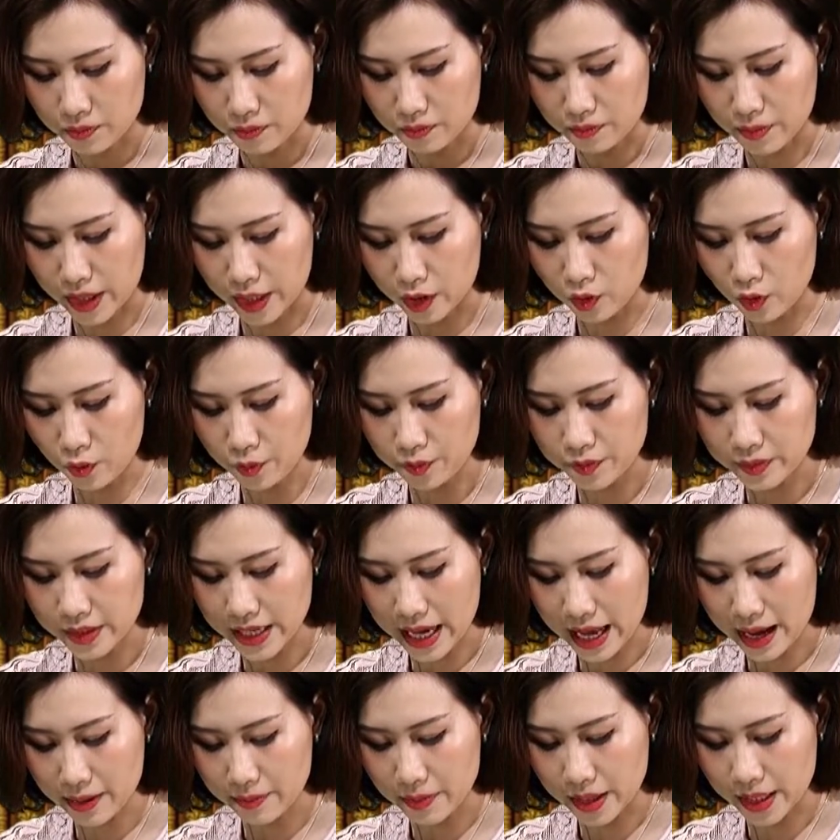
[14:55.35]
Mày cút
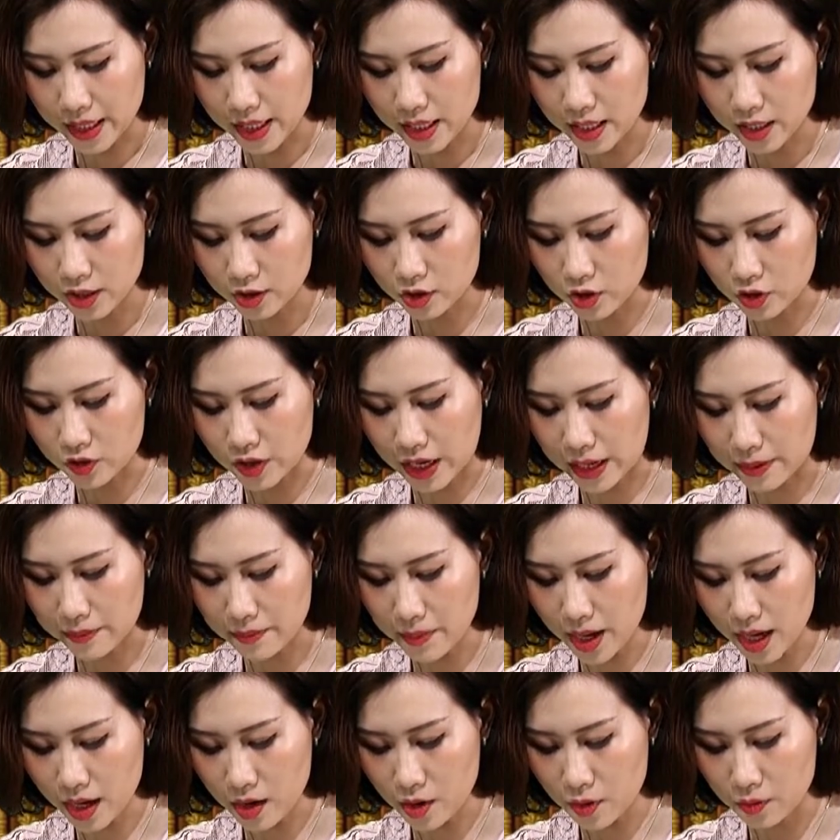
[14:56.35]
cha mày đi cho rảnh
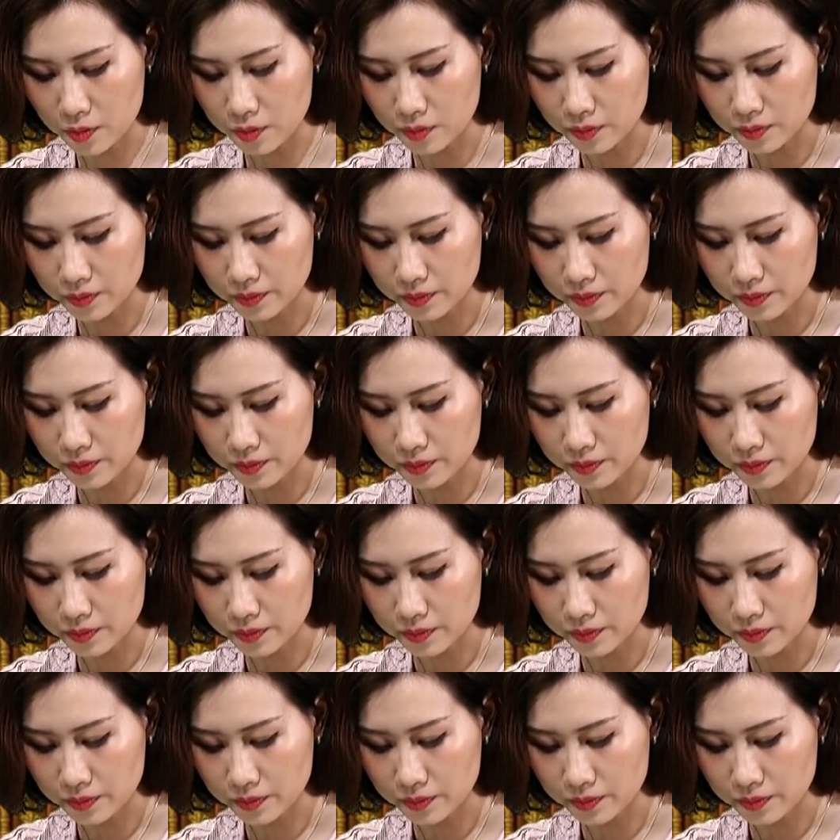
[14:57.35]
mắt ông.